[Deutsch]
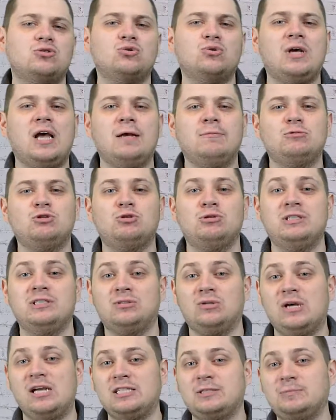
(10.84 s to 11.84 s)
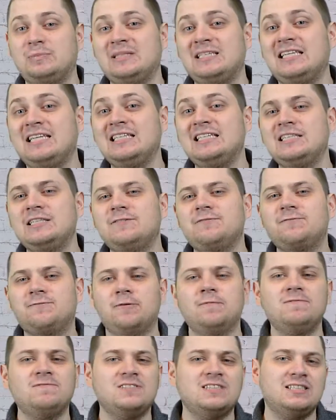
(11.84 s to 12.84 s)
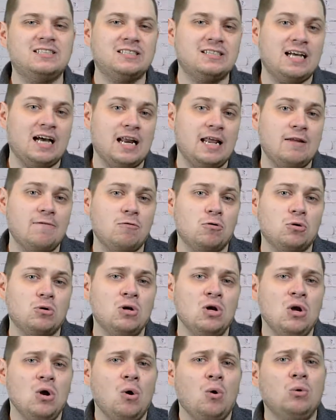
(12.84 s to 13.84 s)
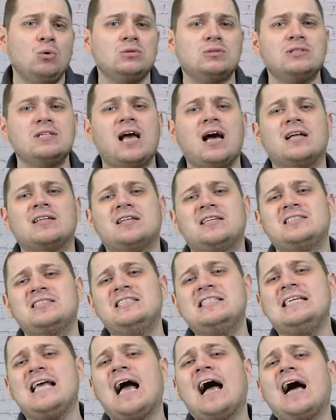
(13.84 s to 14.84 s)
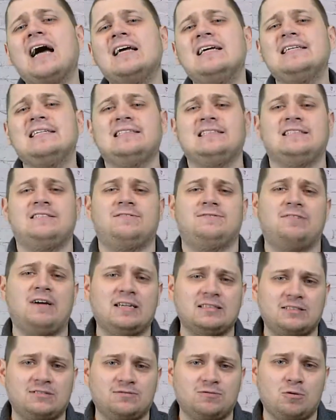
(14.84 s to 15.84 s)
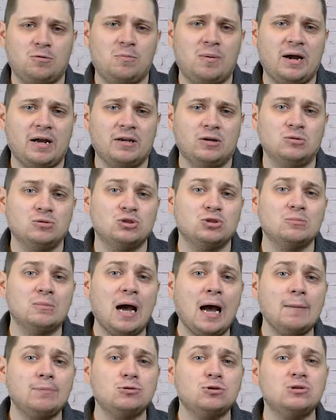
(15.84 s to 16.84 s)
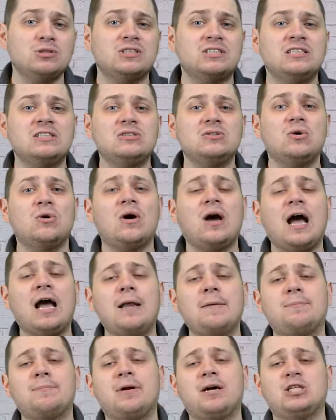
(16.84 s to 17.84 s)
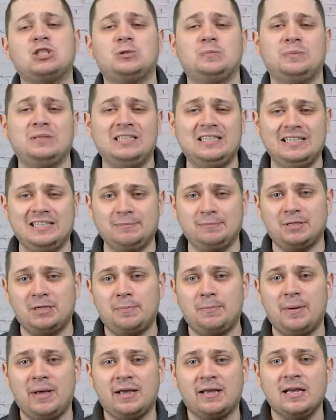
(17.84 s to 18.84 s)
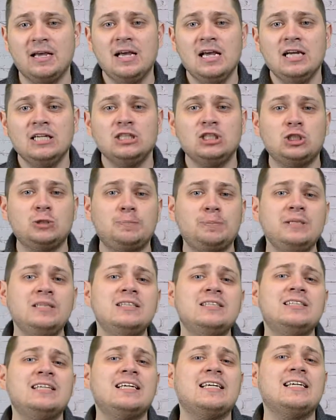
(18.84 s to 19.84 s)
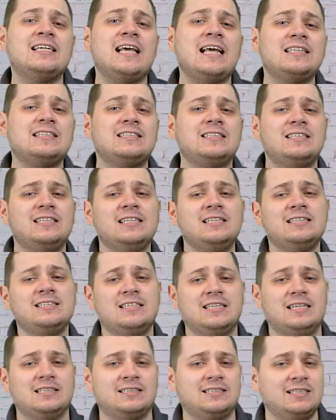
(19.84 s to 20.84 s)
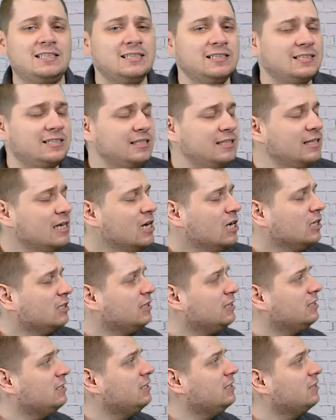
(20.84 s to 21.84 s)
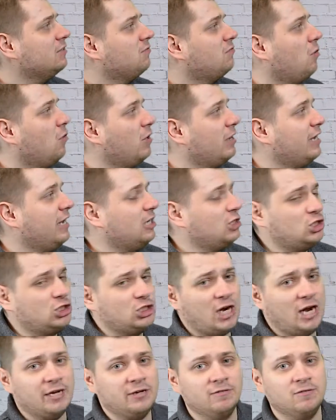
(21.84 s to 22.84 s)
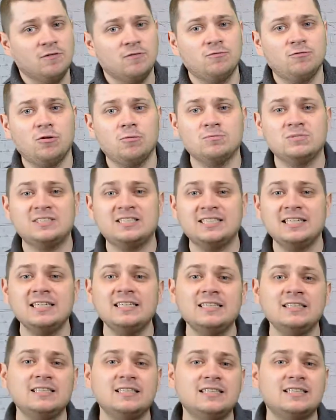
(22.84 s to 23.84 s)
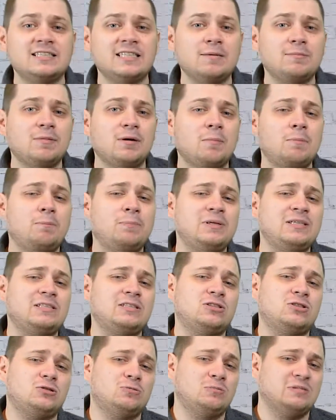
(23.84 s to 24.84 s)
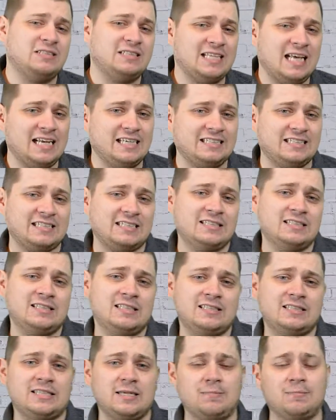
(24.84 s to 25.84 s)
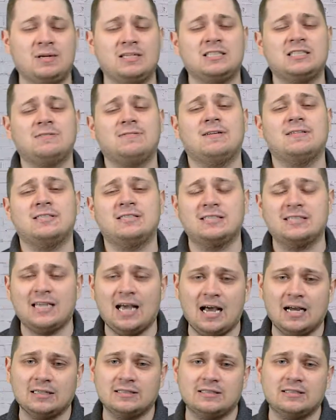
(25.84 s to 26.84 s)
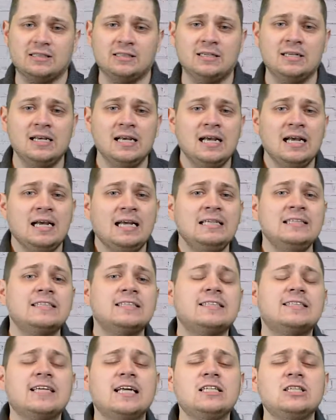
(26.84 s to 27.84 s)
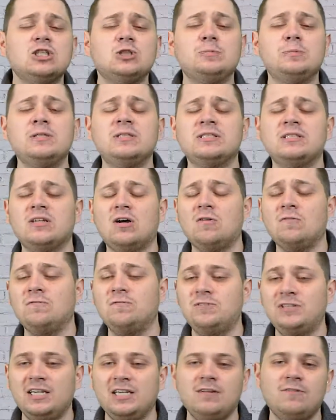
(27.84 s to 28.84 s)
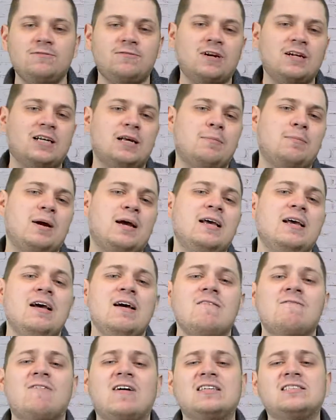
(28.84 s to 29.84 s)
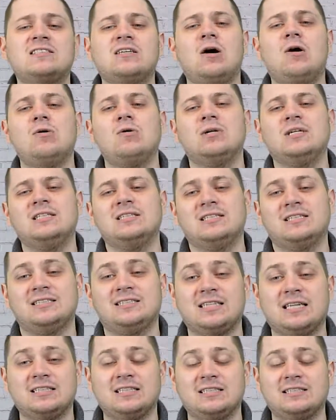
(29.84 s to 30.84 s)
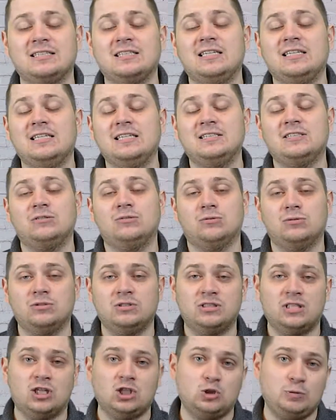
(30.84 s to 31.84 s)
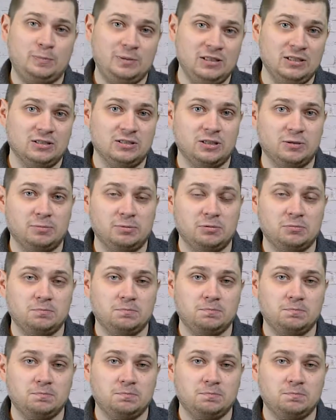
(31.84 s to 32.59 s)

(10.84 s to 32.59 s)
zu MGs. Es beginnt die 50. Kalenderwoche und ja, das Jahr ist fast vorbei. Und zum Abschluss sind noch ein paar Spiele im Gepäck. Die Spiele, die ihr jetzt hier seht, sind die, die diese Woche erscheinen. Vom 10. Dezember bis zum 16. Dezember 2018. Interessante Spiele sind auf jeden Fall dabei. Was auch interessant ist, ist unser Spieletipp.